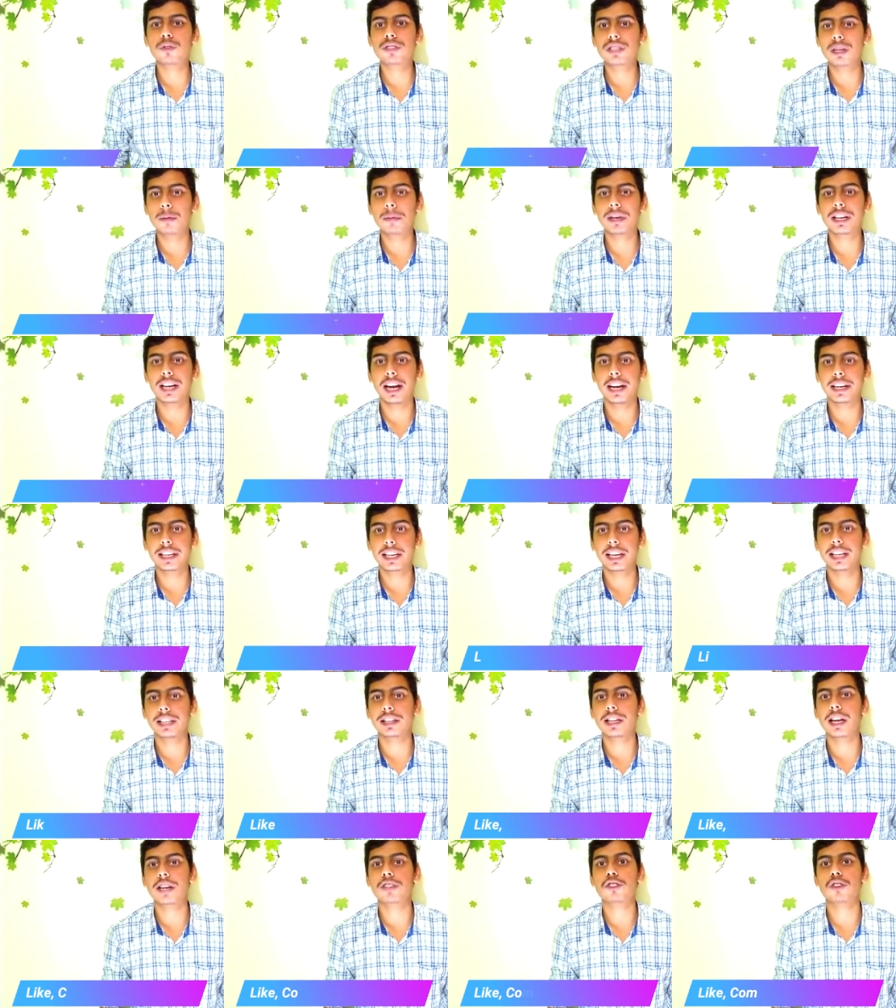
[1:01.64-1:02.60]
उन सभी कार्ड के
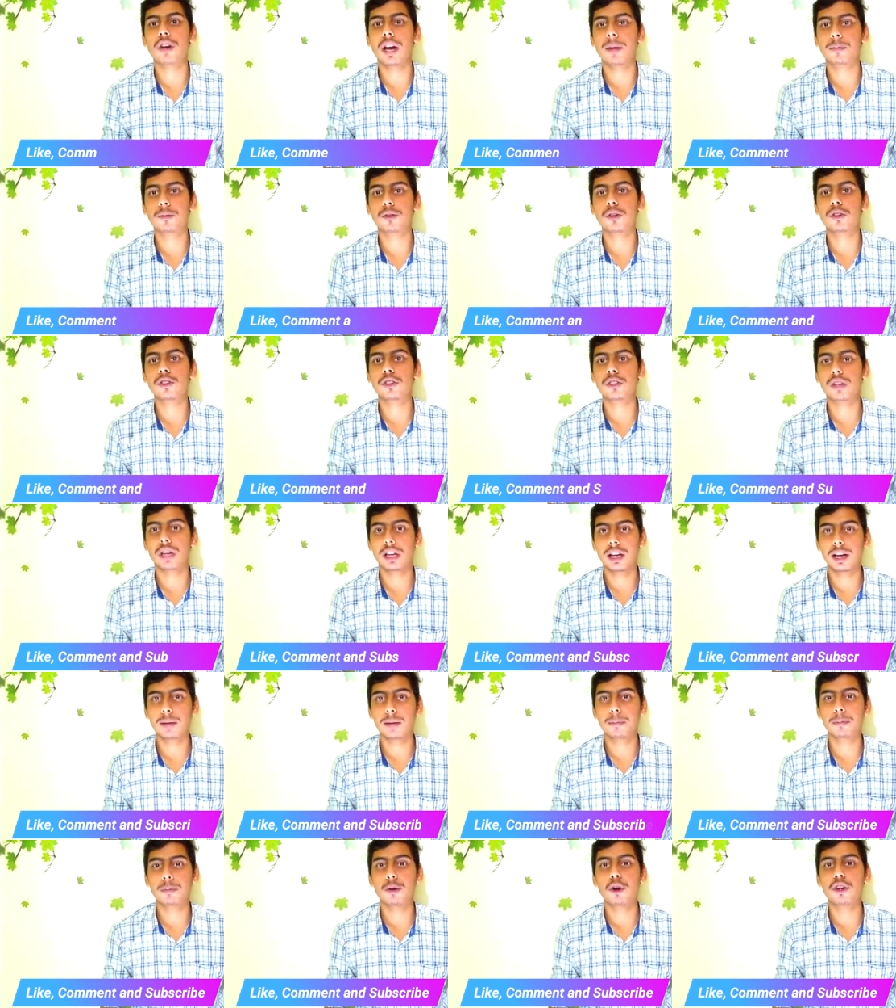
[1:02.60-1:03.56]
अंदर जो आपको
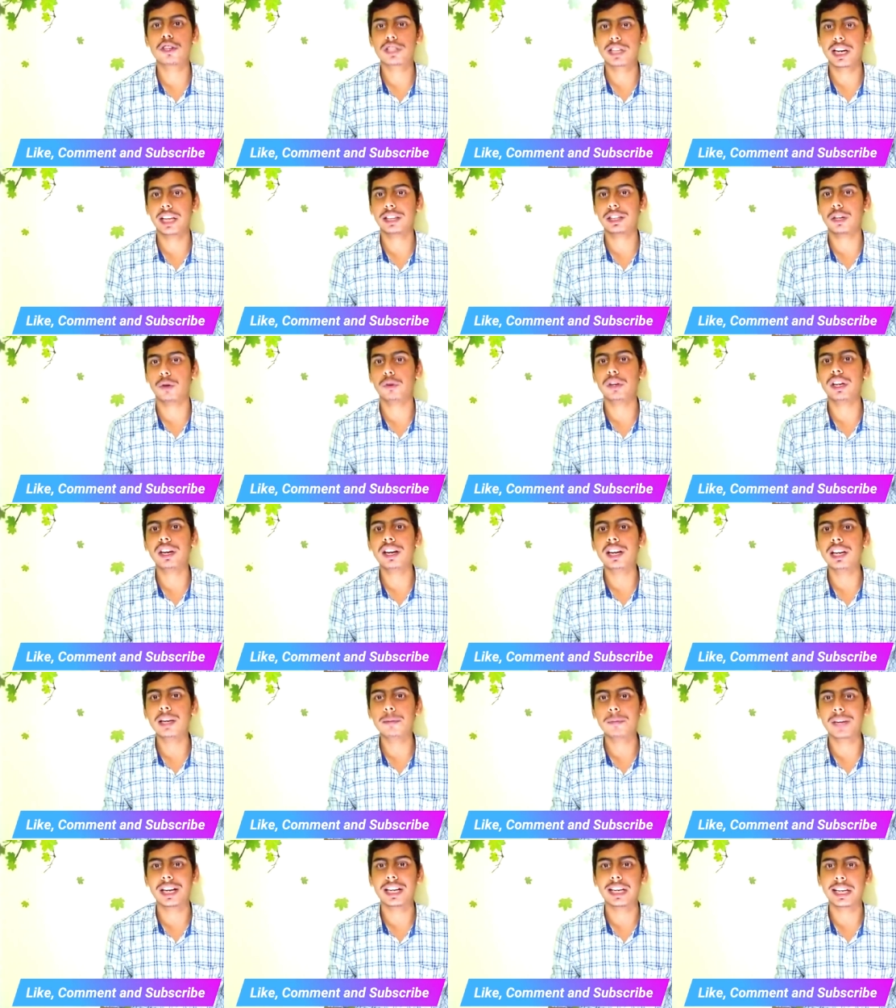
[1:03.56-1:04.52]
पॉइंट्स रहते हैं उन्हें
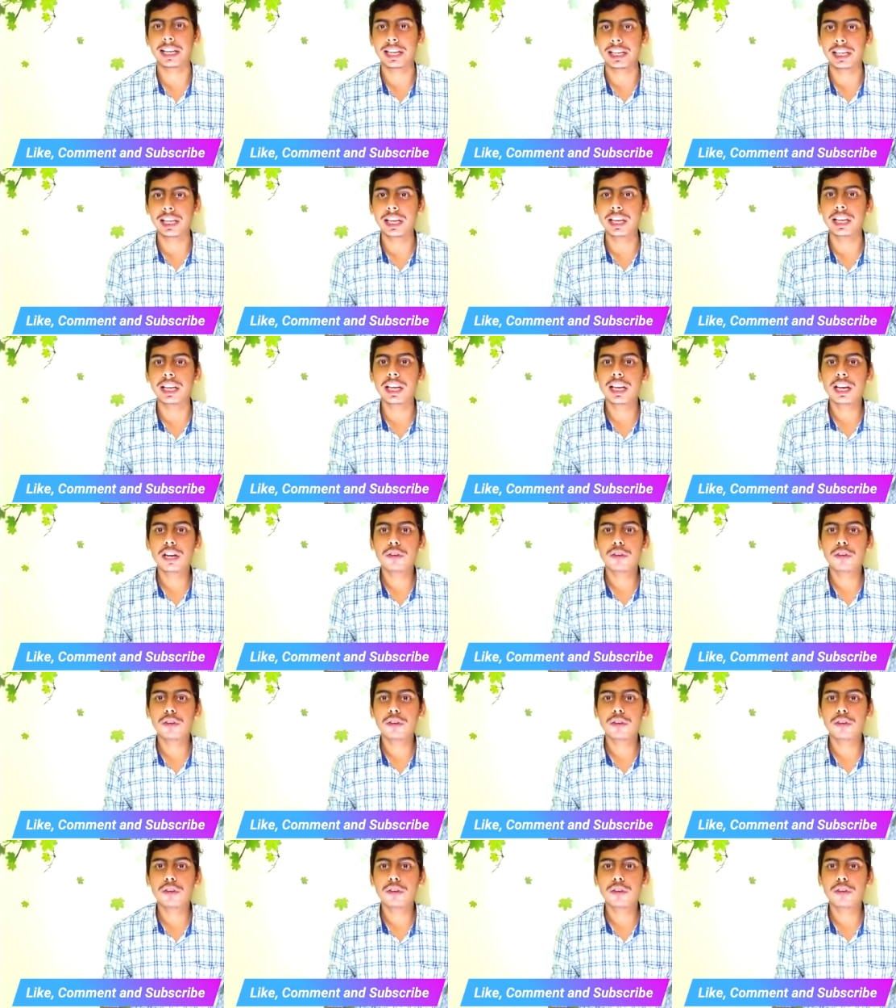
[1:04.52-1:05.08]
रिडीम करने के लिए